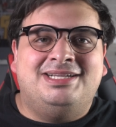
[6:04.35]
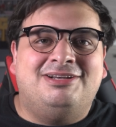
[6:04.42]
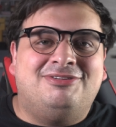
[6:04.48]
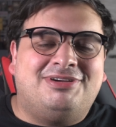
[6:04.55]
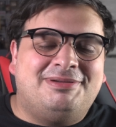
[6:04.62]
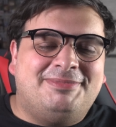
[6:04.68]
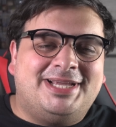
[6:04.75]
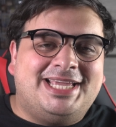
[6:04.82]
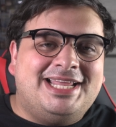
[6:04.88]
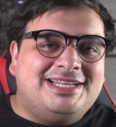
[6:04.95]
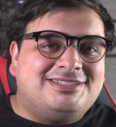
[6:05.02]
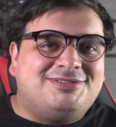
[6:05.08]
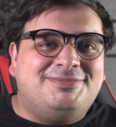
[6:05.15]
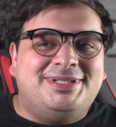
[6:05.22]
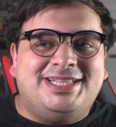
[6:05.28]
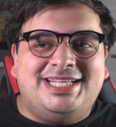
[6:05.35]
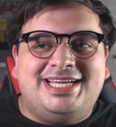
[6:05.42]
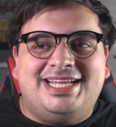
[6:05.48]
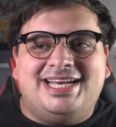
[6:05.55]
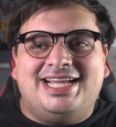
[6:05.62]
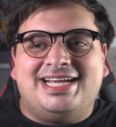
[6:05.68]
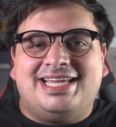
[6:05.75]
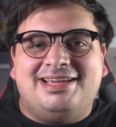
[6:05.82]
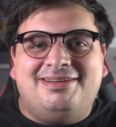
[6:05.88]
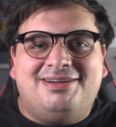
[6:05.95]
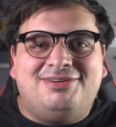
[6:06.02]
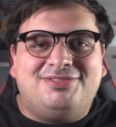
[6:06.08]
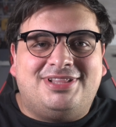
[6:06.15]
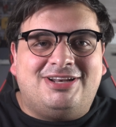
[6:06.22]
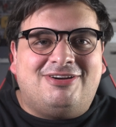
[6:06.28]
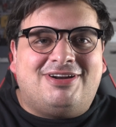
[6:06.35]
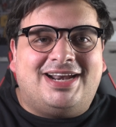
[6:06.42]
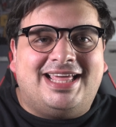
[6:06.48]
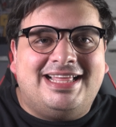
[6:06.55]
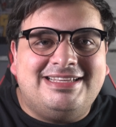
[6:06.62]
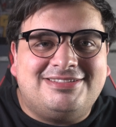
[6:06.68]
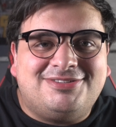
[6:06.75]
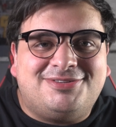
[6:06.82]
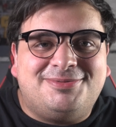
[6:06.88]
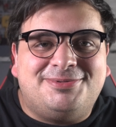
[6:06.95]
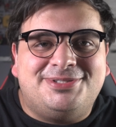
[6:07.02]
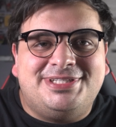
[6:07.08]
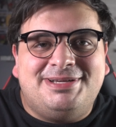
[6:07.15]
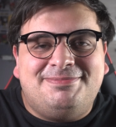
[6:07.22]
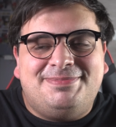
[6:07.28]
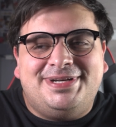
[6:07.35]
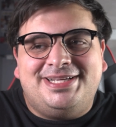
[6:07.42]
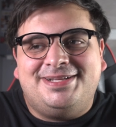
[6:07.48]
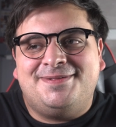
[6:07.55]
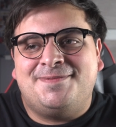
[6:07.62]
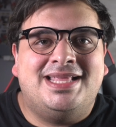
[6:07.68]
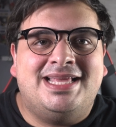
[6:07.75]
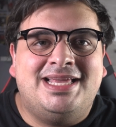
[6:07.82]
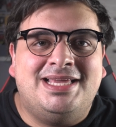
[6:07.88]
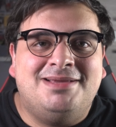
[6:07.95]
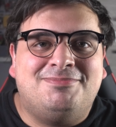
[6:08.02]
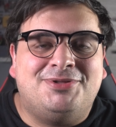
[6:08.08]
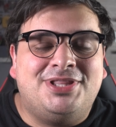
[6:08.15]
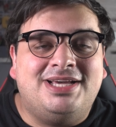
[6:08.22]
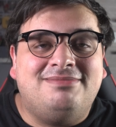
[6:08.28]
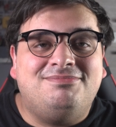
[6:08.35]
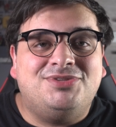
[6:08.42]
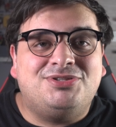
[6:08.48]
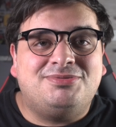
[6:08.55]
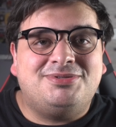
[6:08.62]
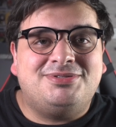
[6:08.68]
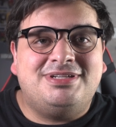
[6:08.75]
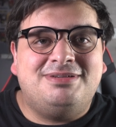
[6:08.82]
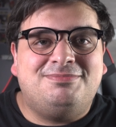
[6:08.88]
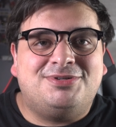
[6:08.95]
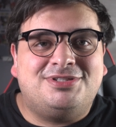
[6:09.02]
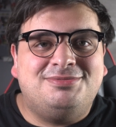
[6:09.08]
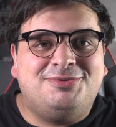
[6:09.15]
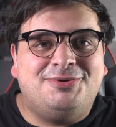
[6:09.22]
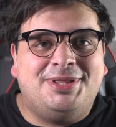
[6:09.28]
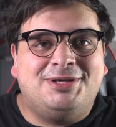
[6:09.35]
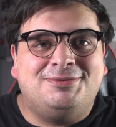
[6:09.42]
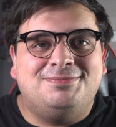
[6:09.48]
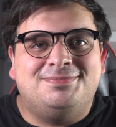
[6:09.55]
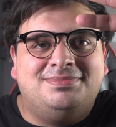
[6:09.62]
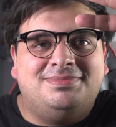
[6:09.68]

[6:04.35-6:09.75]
Lo que me quieras comentar aquí abajo te lo agradezco como siempre. Y pues nada, nos vemos en el próximo video.